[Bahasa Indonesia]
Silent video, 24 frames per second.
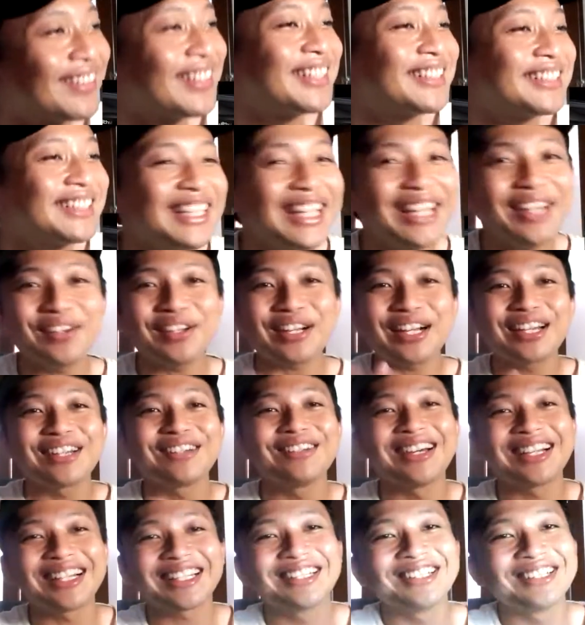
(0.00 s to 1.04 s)
masih kayak orang
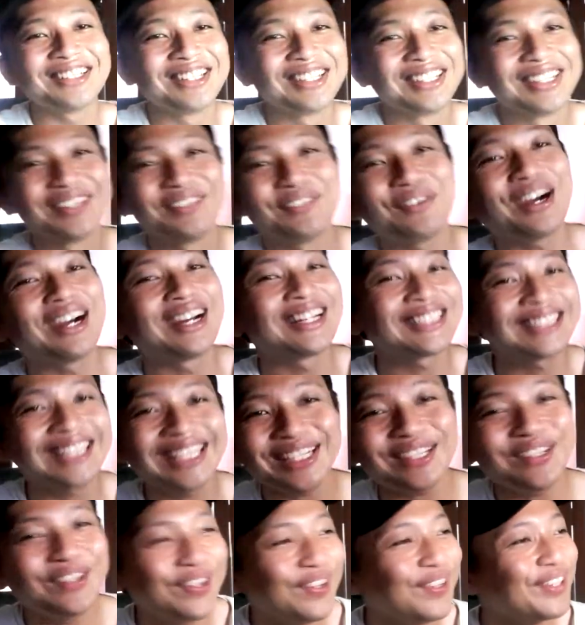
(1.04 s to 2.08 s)
luar tuh wah
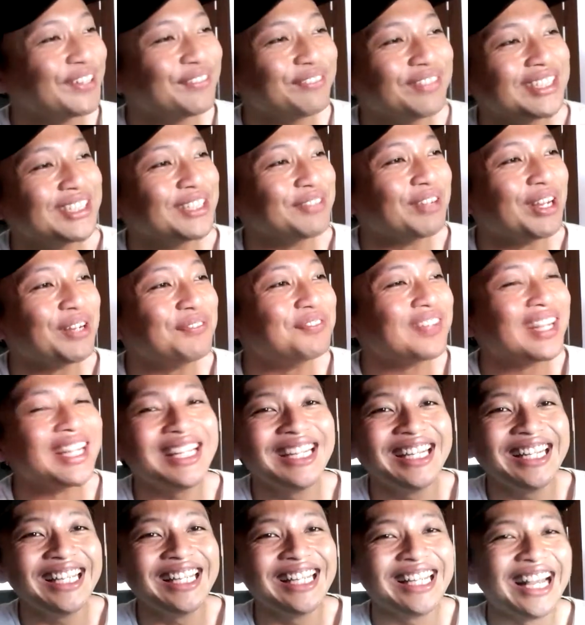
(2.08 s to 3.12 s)
teknologi macam apa
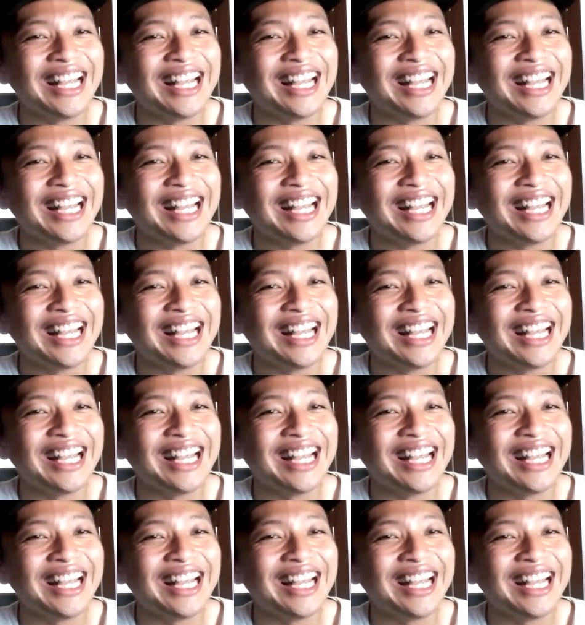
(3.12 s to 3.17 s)
ini